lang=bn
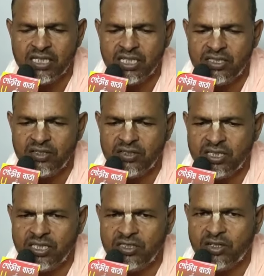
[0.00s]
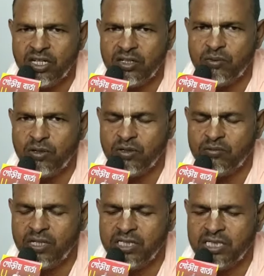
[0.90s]
এই জন্যে স্বয়ং
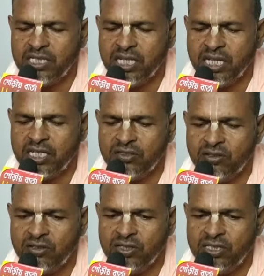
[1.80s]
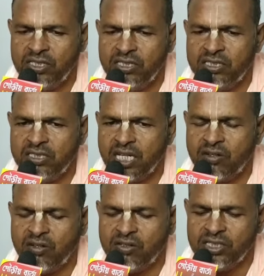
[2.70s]
ভগবান একজনই চার
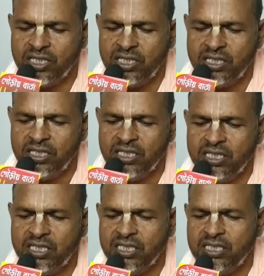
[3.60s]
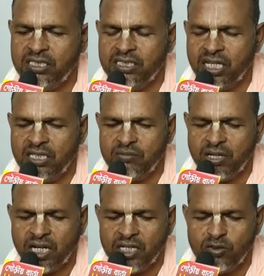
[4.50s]
অংশে চারি
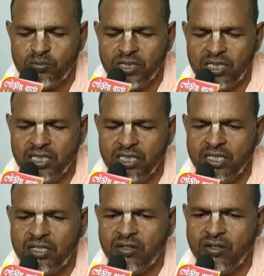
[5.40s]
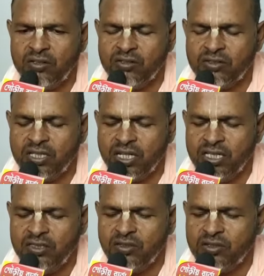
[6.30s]
ভাই রূপে অযোধ্যায়
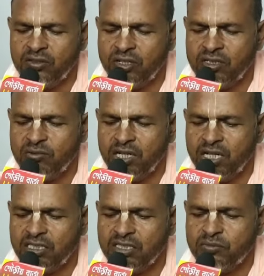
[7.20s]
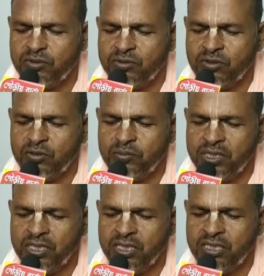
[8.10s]
দশরথ মহারাজের পুত্ররূপে
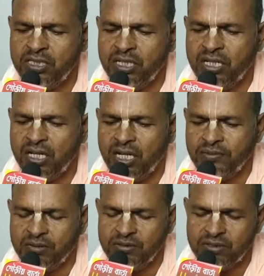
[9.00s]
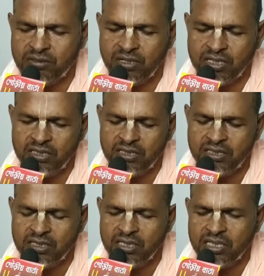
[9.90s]
আবির্ভূত হন
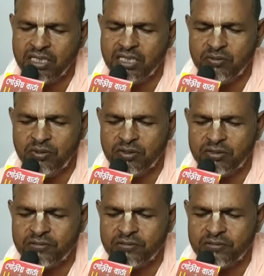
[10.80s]
এবং